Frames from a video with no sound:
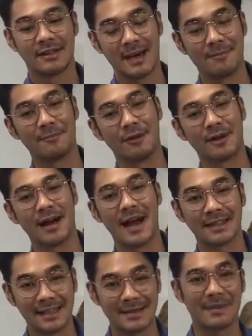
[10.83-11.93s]
นำวง
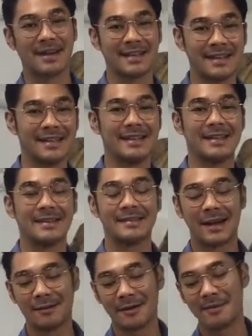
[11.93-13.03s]
Arctic Monkeys คือ
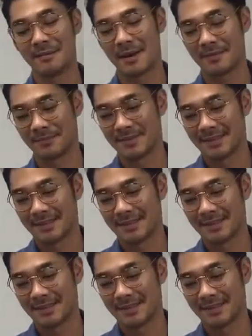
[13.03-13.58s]
เขาก็เป็นแบบ